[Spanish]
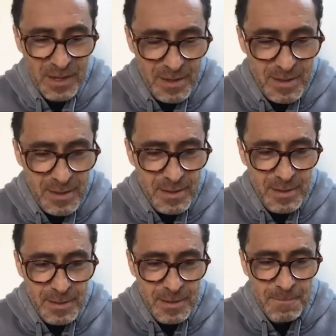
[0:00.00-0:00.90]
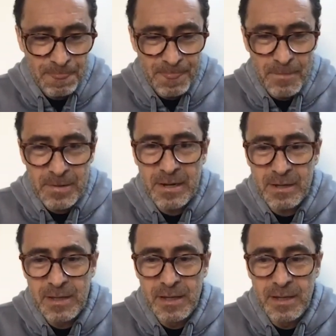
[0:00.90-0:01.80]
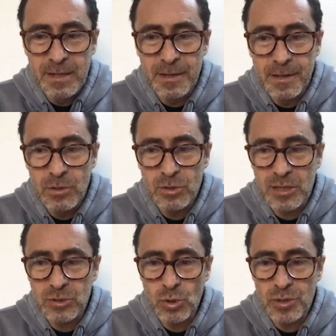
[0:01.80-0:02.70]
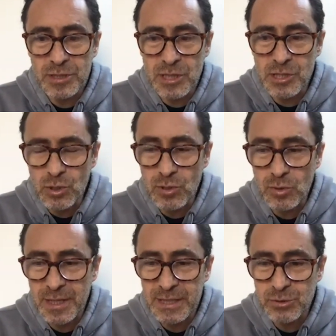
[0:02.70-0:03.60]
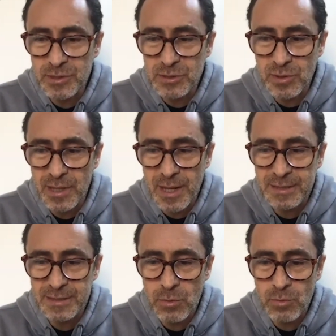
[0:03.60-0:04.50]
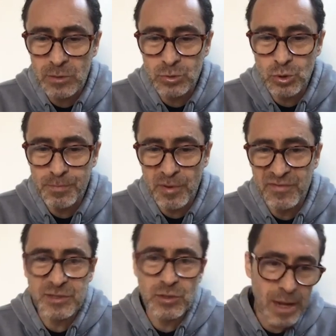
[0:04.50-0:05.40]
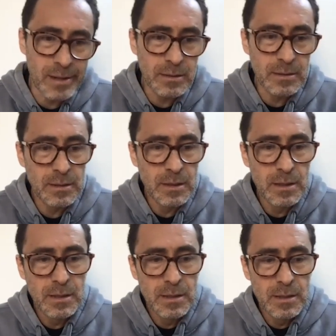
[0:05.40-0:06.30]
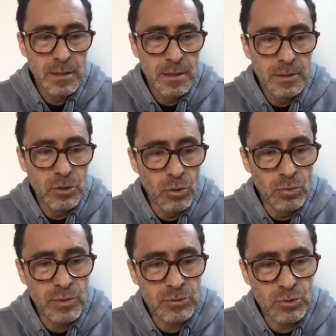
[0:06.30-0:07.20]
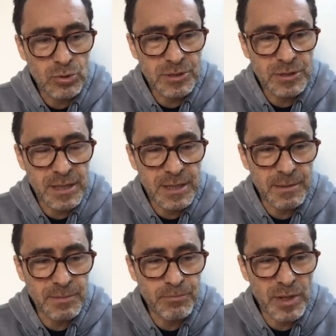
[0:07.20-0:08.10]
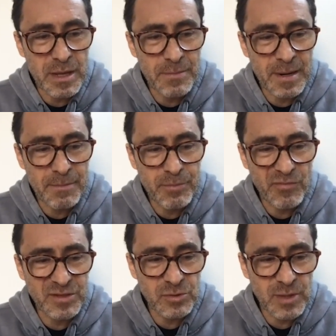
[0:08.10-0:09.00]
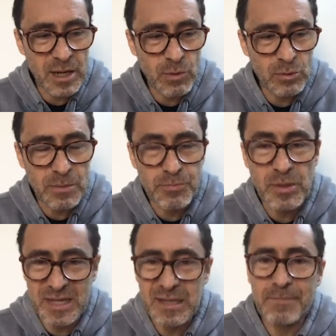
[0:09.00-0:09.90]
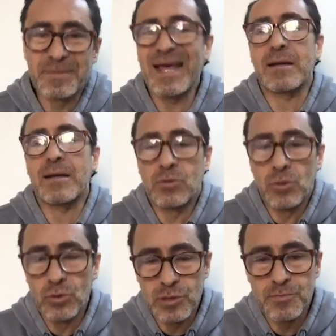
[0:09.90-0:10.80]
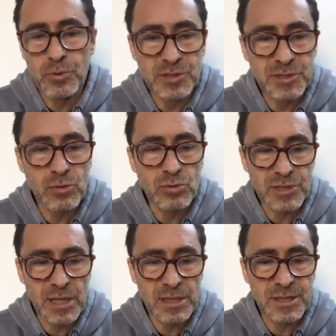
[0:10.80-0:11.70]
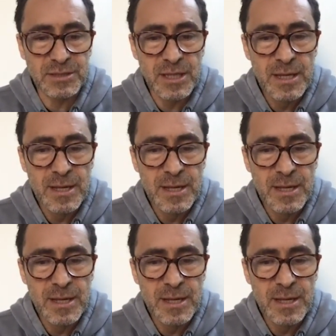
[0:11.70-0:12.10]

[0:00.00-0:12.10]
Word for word: Eh, de manera que los actores, y yo creo que eso es lo que hace a un actor profesional, ¿no? Un actor se puede llamar profesional cuando te puedes adaptar a todo tipo de circunstancias.